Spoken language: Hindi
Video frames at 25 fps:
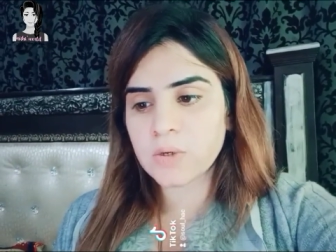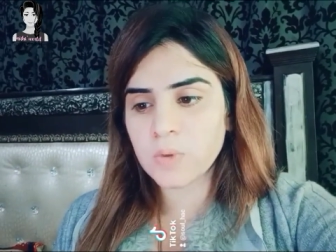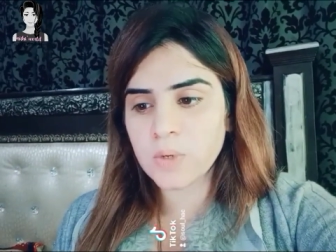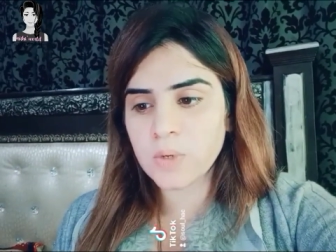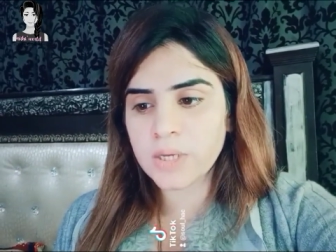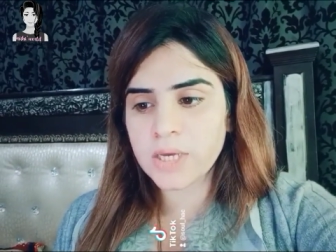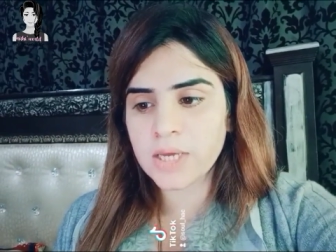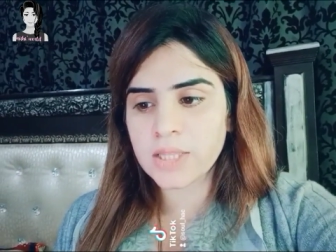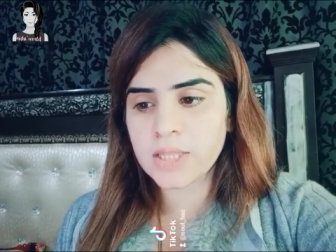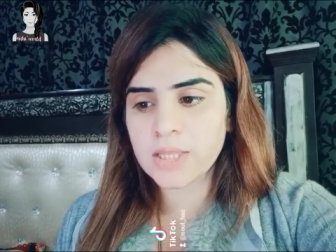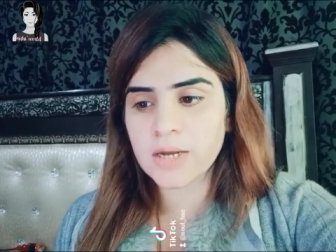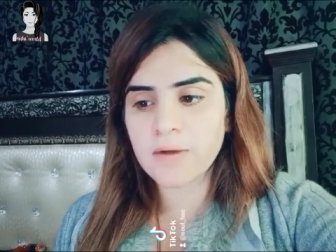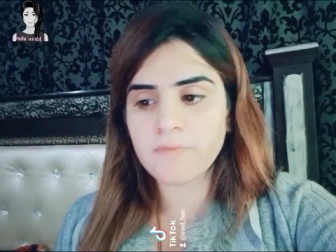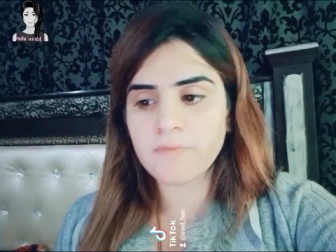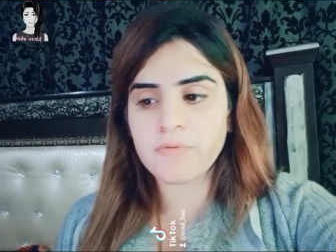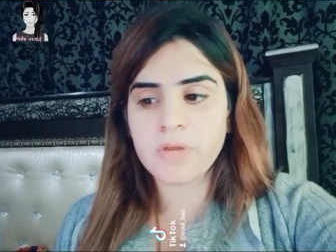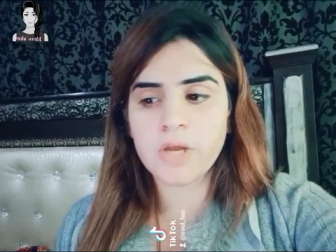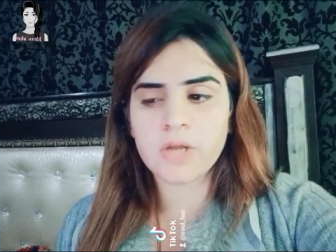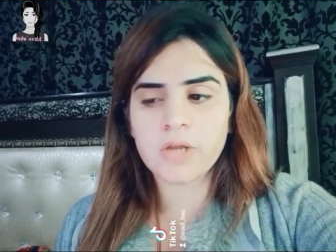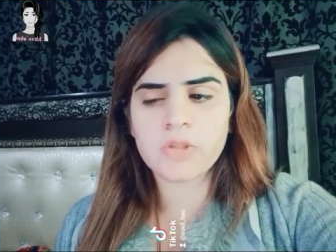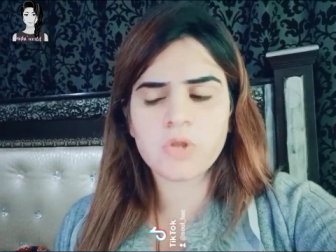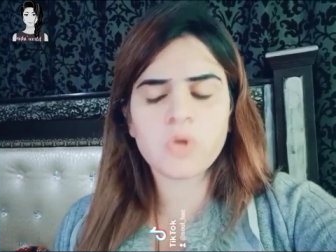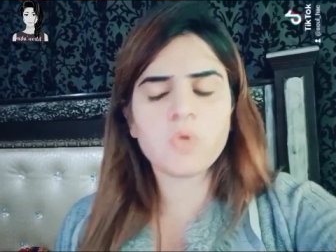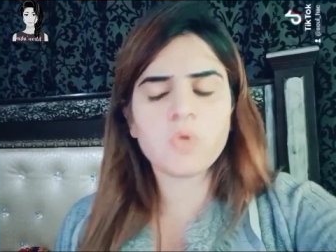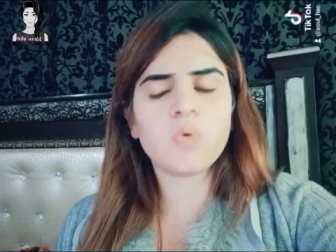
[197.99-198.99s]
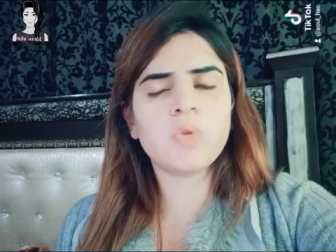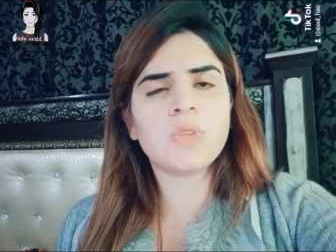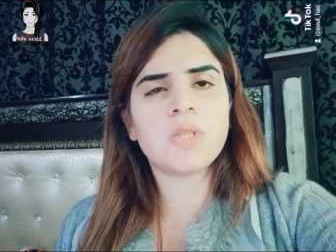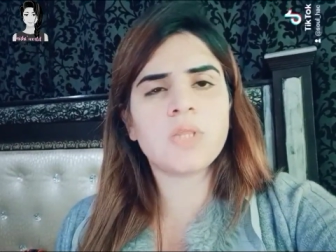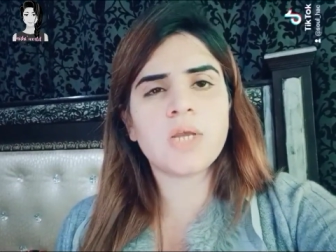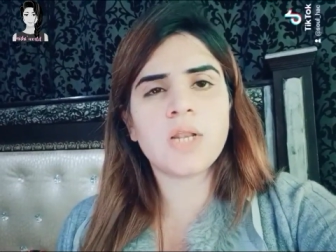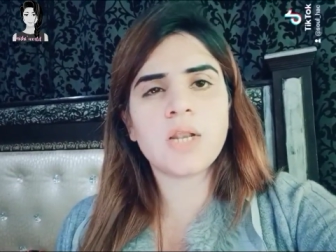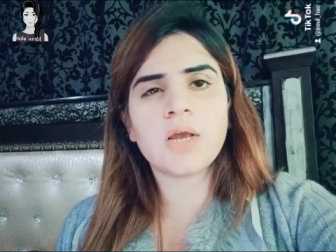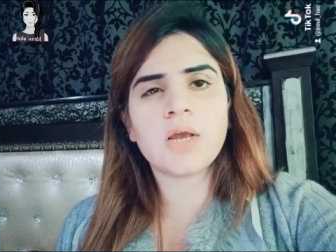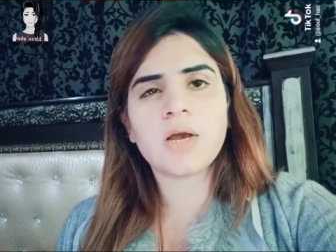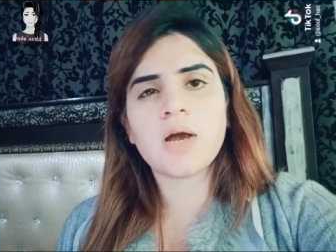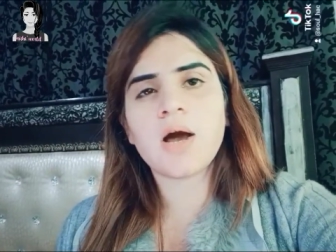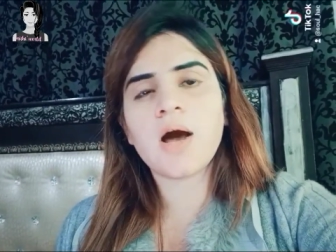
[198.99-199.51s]
गुल की तरफ देखते तो
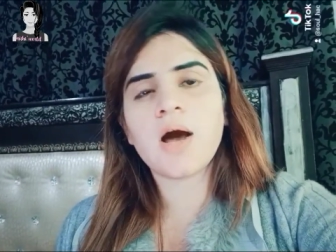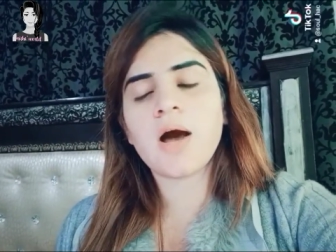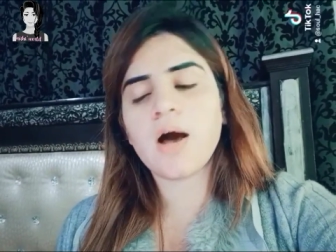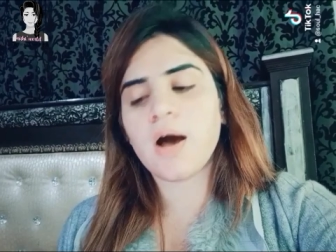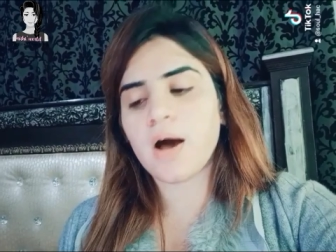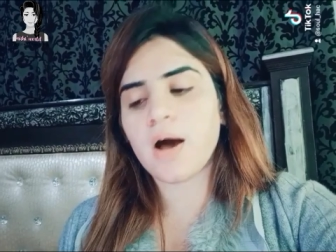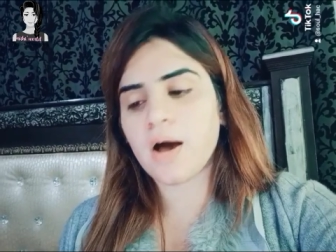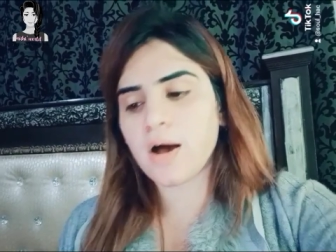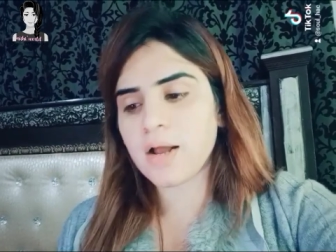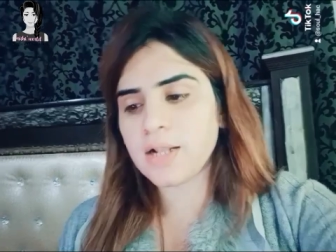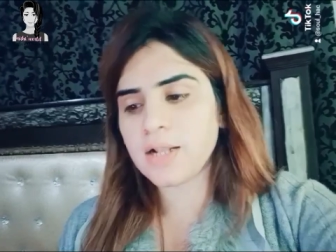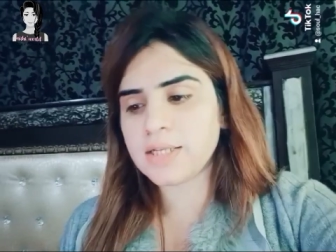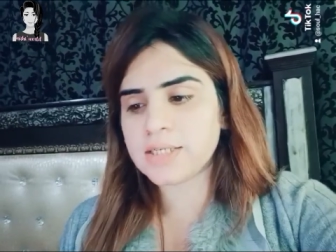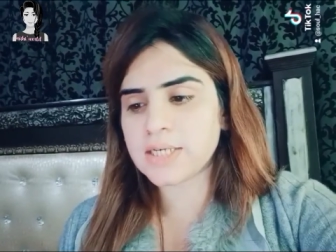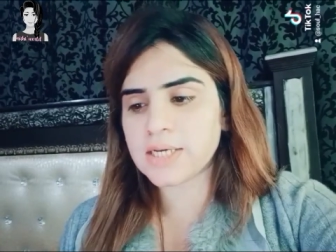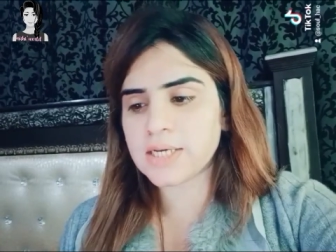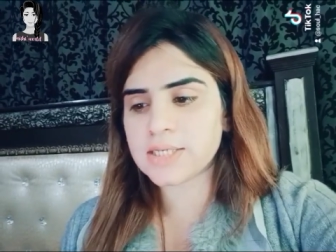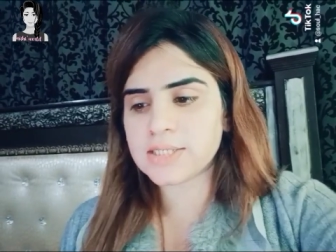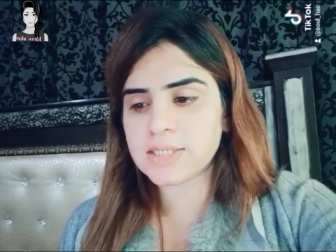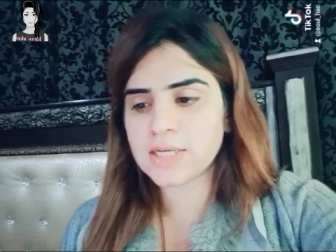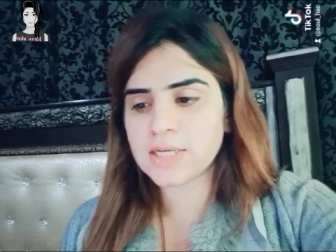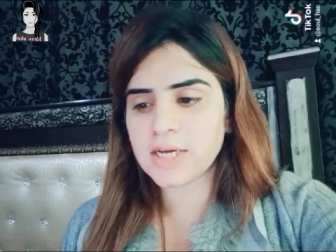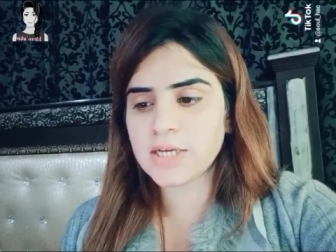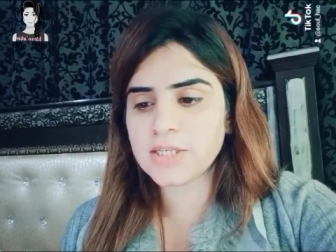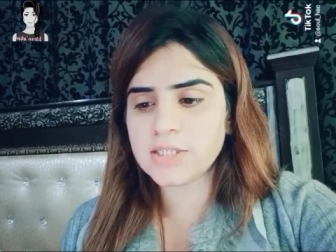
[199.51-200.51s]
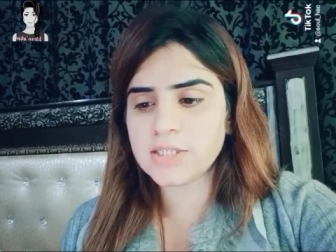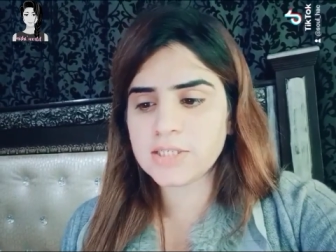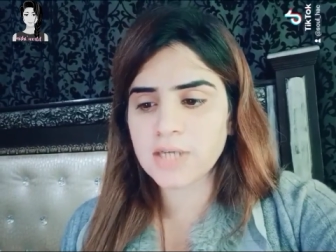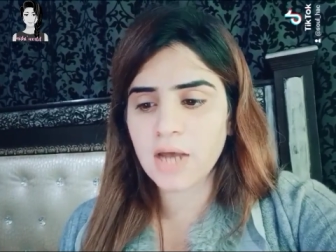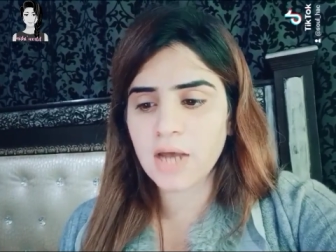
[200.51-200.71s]
दिल का हाल जैसे